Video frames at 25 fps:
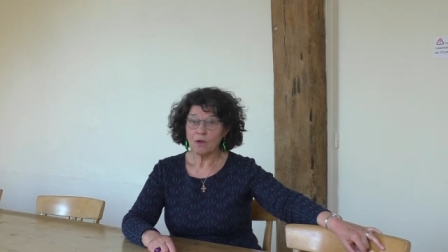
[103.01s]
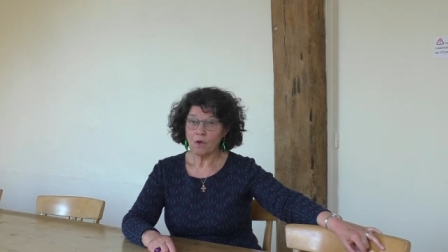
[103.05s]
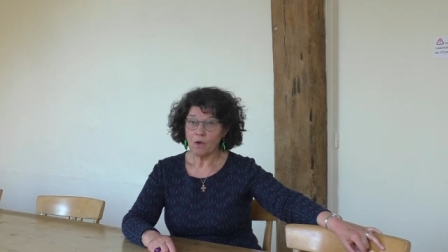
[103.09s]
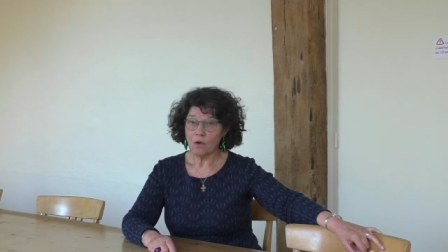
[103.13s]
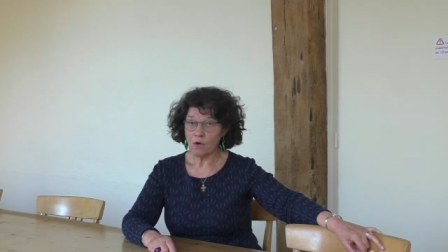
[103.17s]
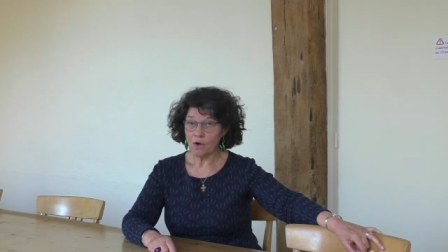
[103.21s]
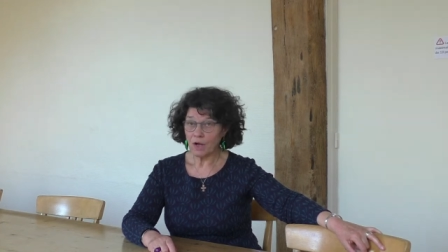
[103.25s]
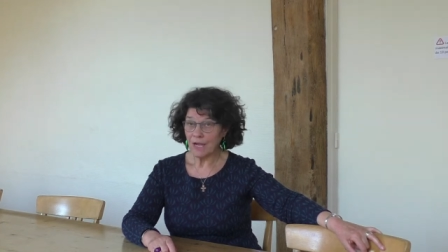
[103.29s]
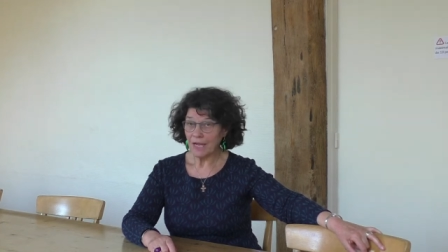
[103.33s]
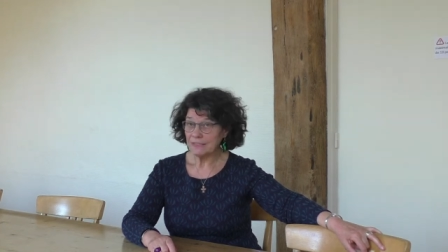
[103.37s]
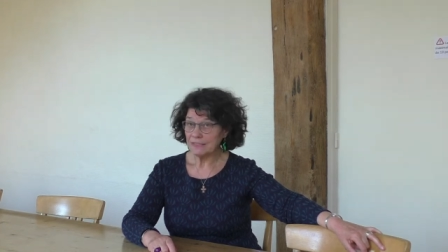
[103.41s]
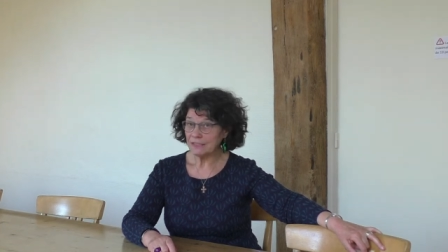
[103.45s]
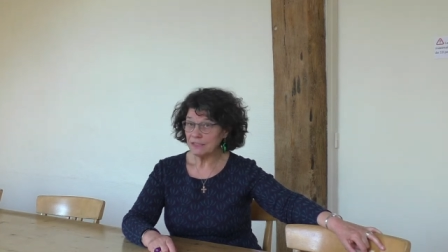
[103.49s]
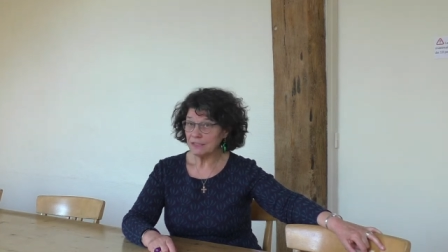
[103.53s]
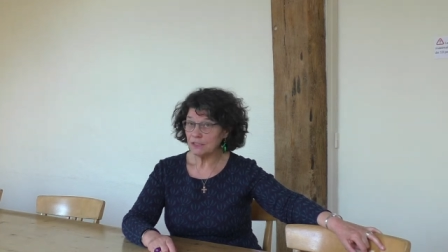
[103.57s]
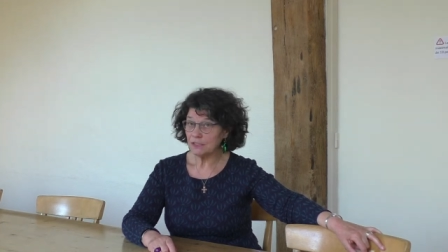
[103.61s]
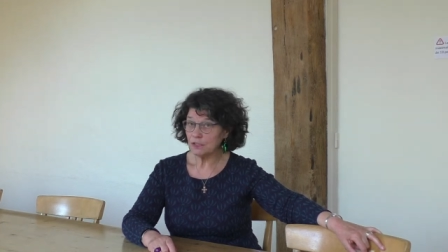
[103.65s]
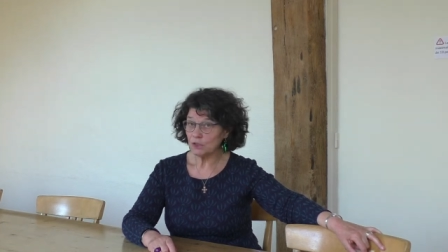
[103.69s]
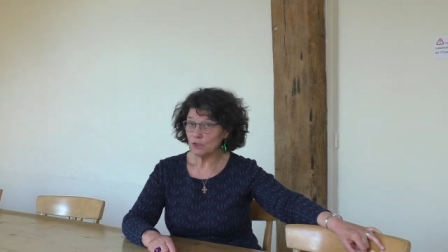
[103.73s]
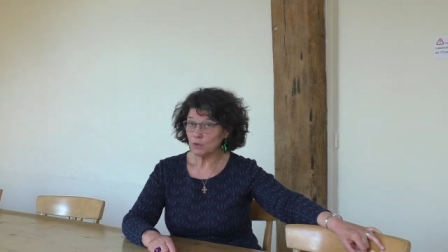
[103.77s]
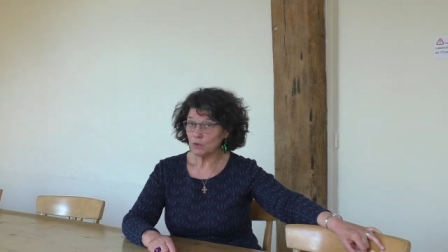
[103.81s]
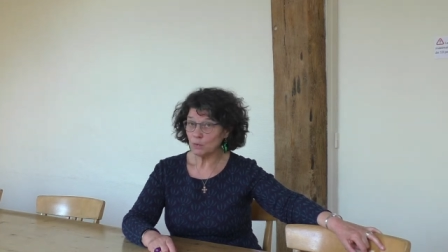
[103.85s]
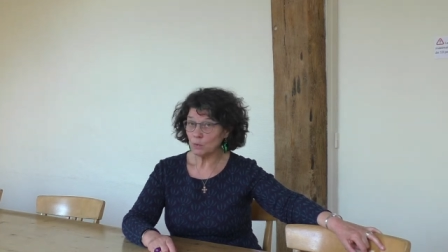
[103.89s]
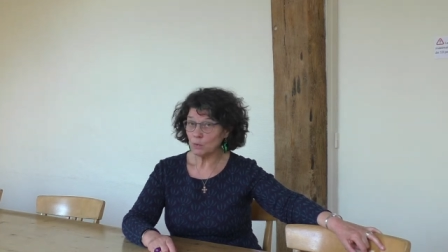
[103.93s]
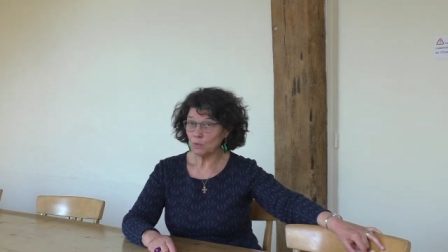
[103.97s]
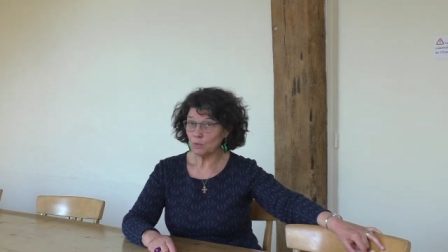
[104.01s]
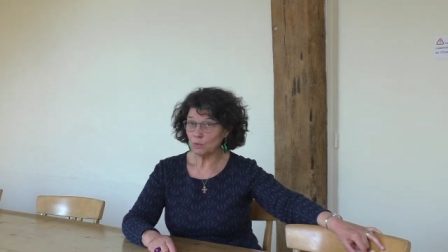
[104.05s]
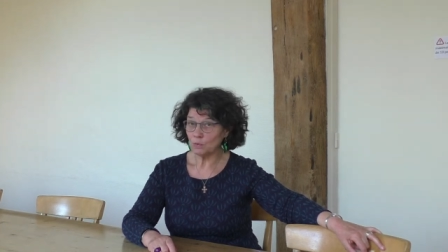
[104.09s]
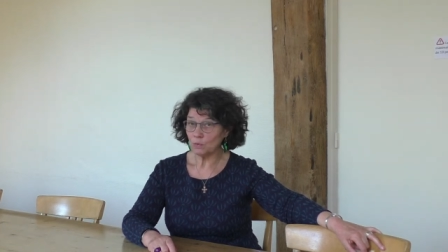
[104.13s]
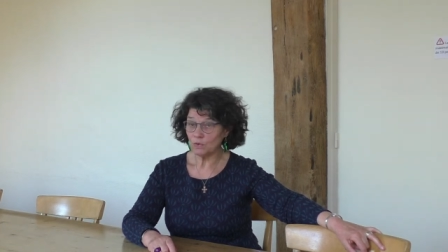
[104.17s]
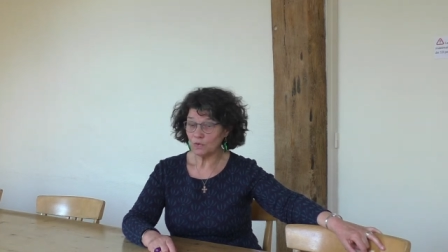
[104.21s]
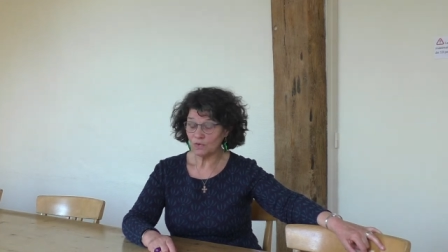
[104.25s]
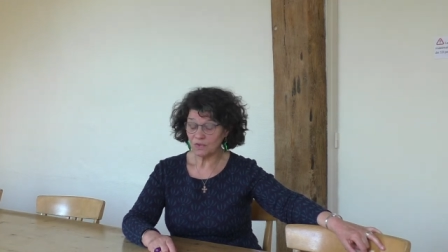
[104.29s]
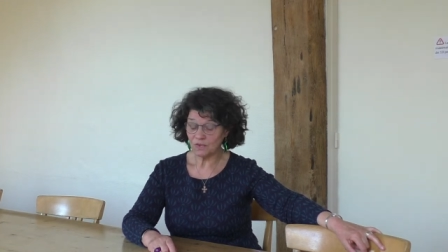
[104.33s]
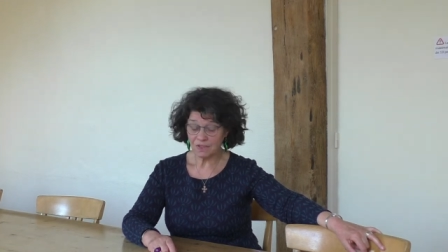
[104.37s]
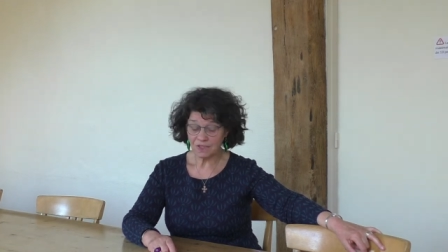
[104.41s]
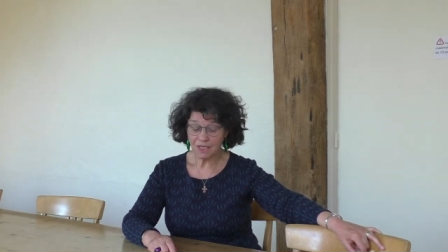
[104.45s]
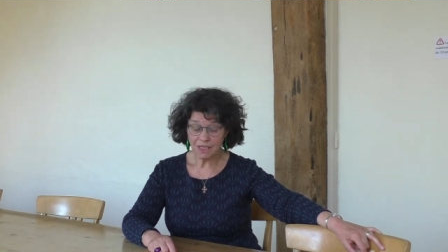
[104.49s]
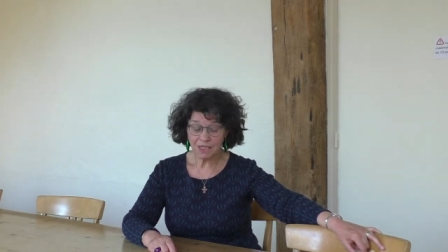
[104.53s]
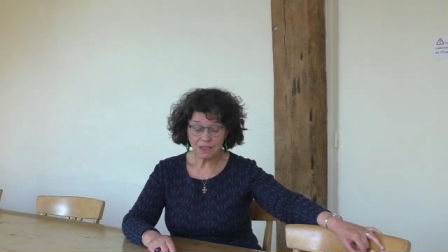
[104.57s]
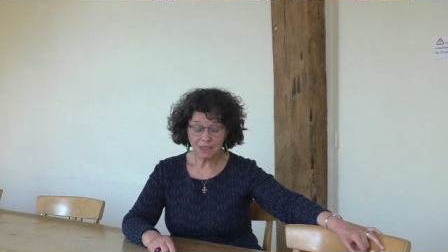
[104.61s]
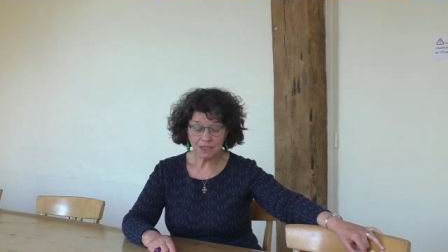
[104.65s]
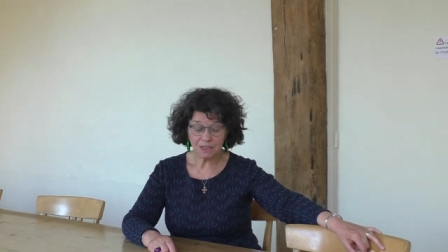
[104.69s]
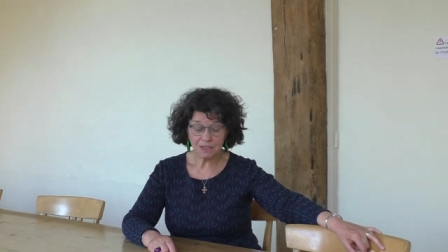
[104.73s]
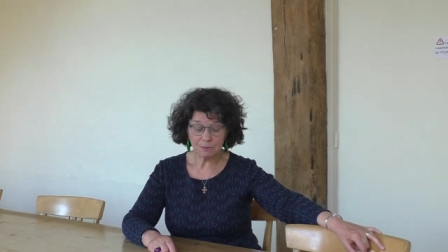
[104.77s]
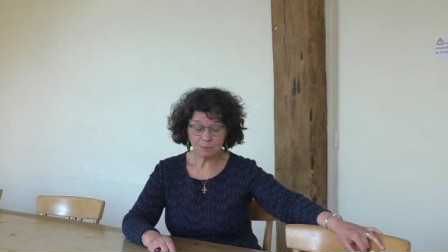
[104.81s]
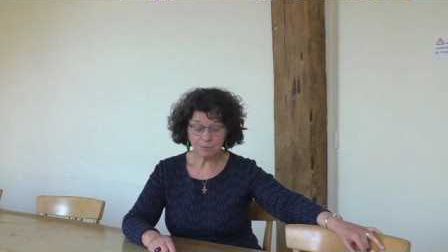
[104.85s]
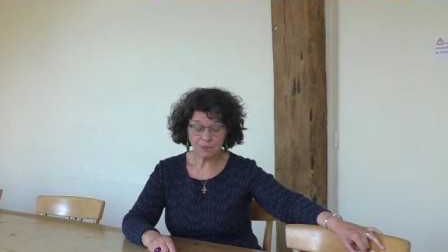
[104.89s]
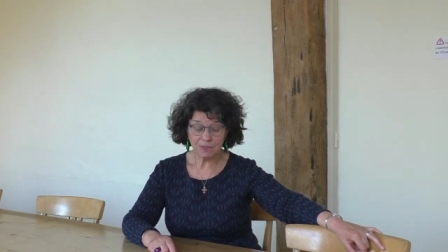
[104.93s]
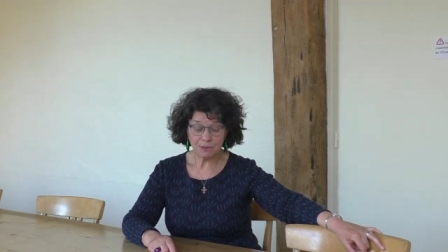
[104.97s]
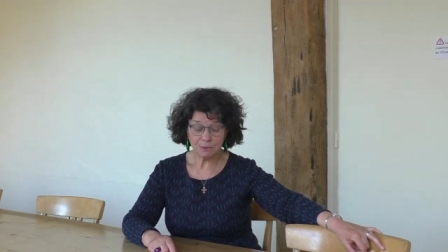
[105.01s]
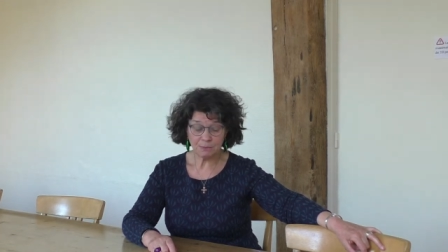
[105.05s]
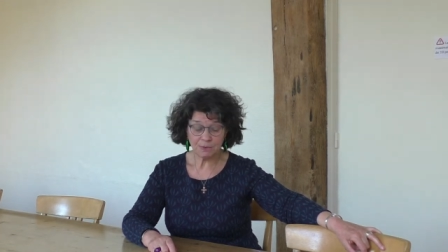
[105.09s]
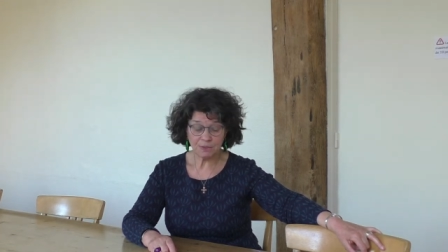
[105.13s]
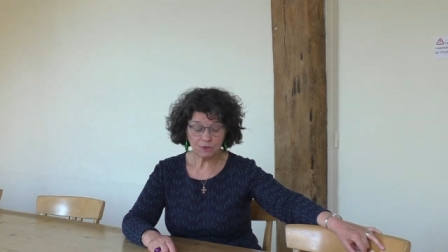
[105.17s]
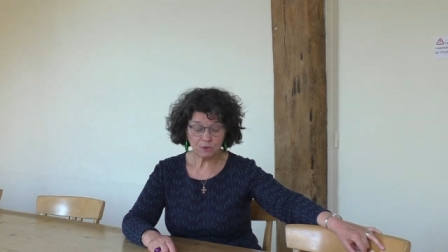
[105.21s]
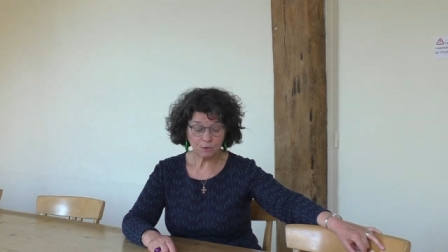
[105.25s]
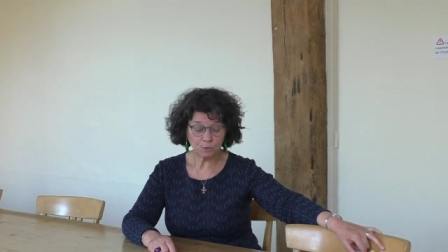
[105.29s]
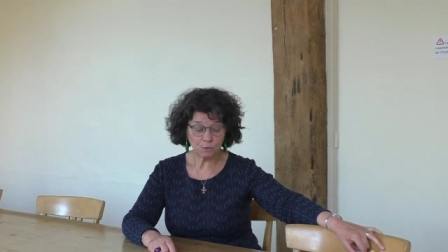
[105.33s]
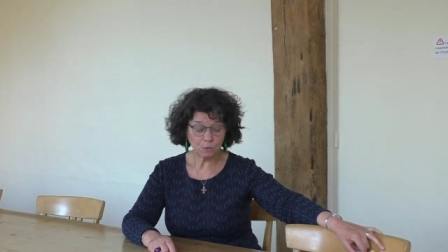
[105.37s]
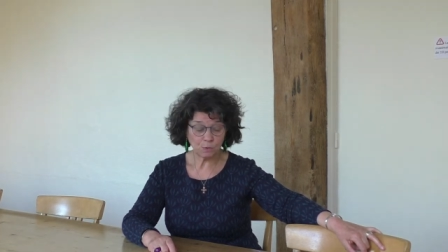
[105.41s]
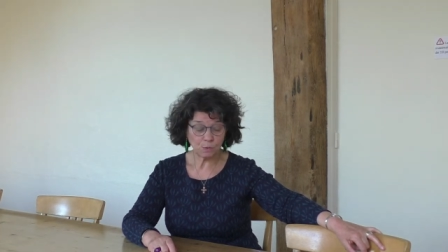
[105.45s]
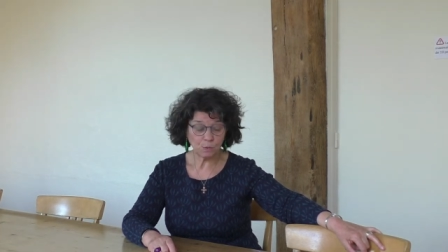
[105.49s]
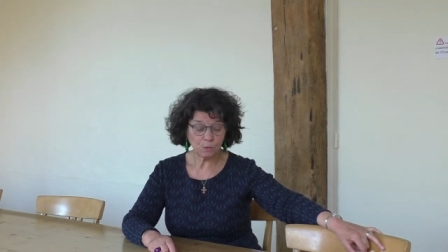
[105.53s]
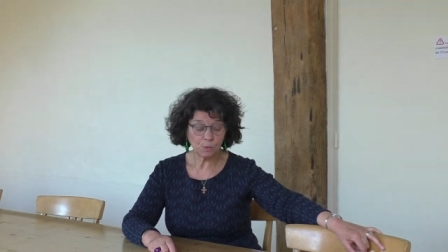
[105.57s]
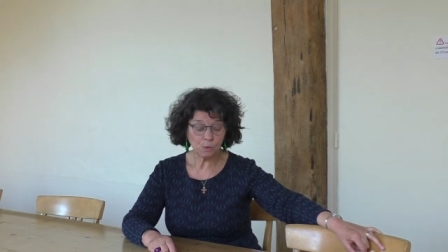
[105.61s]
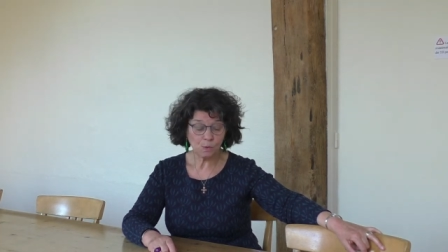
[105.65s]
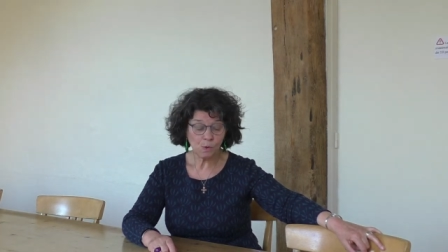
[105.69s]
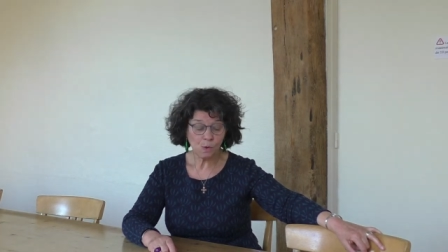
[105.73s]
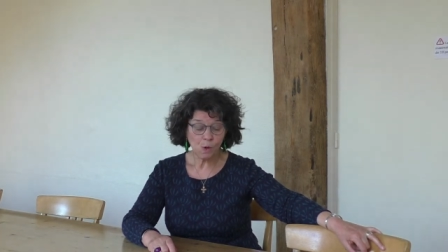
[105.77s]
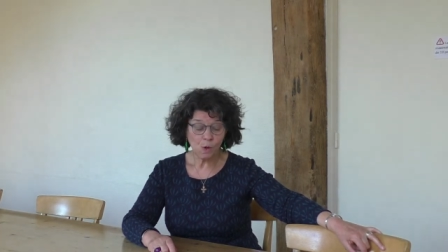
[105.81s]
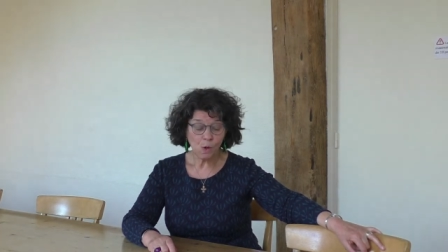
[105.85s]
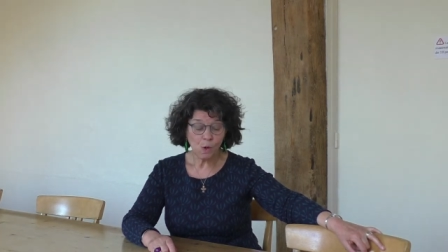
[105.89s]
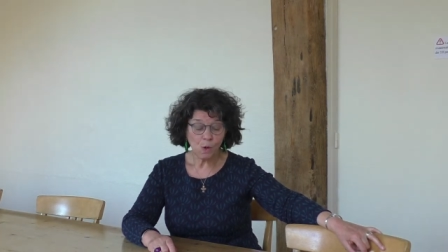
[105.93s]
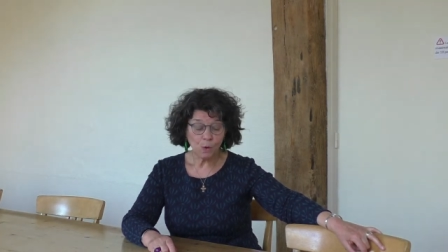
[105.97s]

enracinés sur nos cinq espaces pastoraux,